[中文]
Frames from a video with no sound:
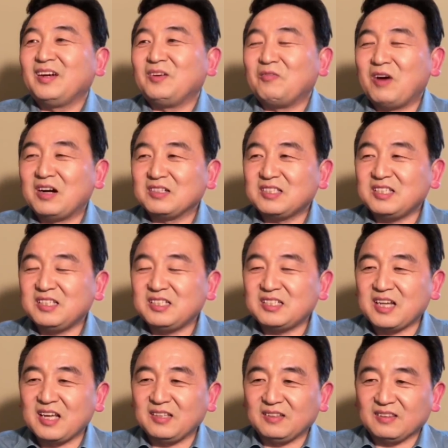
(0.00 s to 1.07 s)
王岐
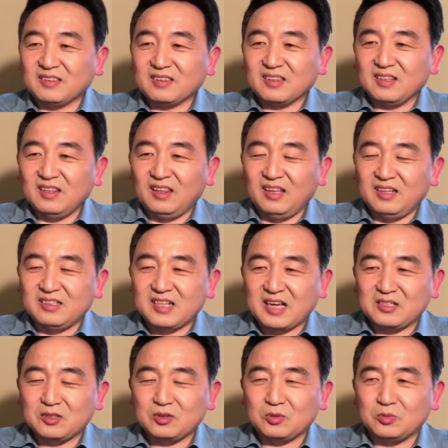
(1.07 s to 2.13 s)
山、栗
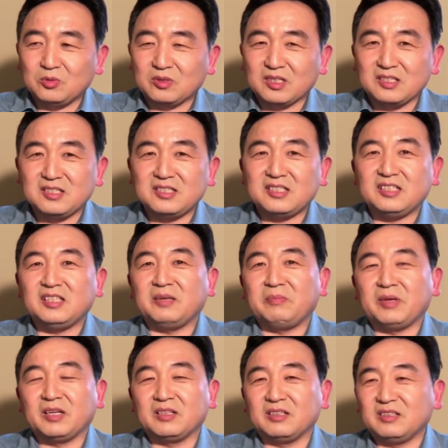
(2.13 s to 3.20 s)
战书跟习近
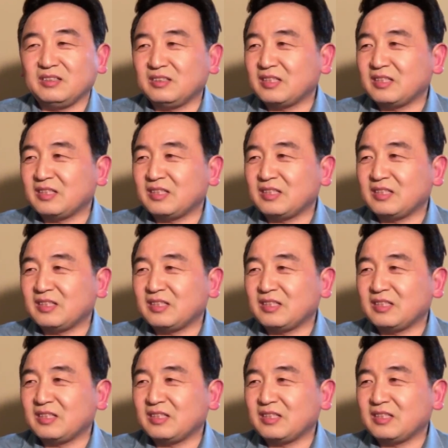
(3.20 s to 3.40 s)
平